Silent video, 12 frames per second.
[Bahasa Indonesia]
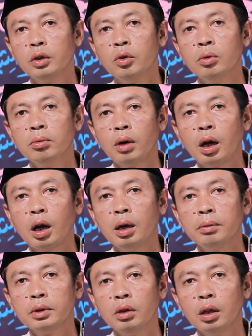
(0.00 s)
Assalamualaikum
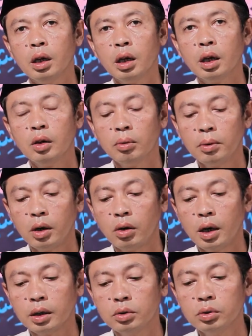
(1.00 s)
warahmatullahi
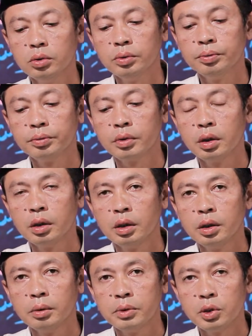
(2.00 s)
wabarakatuh
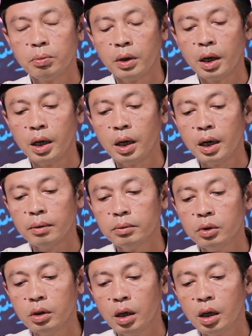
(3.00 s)
Bismillah
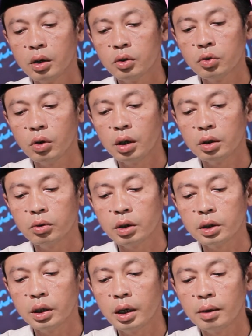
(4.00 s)
alhamdulillah Wassalatu
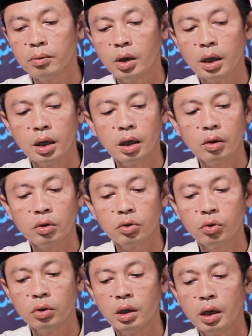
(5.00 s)
wassalamu ala
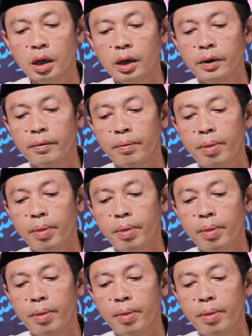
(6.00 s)
rasulillah